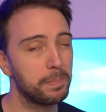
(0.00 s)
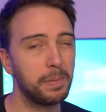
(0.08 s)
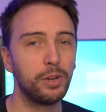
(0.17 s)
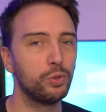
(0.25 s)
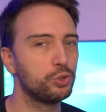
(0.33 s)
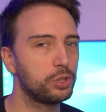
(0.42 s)
ma
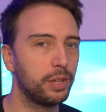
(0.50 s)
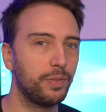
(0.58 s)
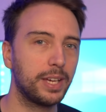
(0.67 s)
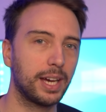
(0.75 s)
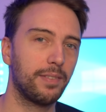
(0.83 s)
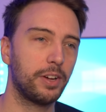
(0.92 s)
non
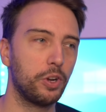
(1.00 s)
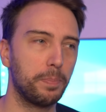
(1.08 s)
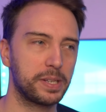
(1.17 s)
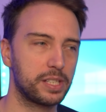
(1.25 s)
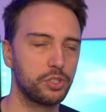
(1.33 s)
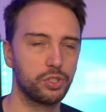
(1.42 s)
giustificavano il
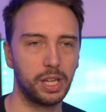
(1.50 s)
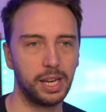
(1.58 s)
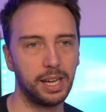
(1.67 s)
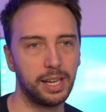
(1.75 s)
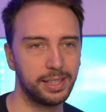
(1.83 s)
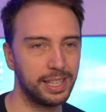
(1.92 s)
passaggio
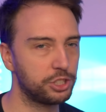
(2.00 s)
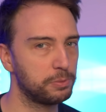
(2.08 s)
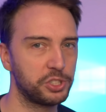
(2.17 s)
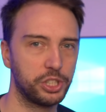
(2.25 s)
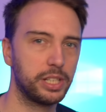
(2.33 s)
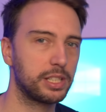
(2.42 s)
dalla
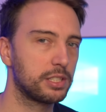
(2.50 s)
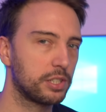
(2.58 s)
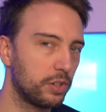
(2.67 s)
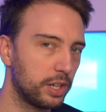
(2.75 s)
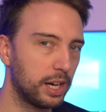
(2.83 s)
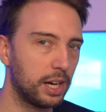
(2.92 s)
decima
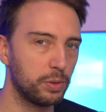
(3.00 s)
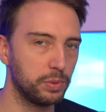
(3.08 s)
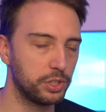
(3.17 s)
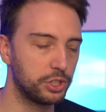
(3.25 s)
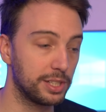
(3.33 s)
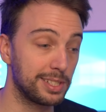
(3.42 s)
generazione
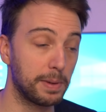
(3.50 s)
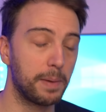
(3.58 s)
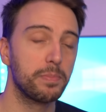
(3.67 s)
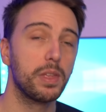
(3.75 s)
all'undicesima.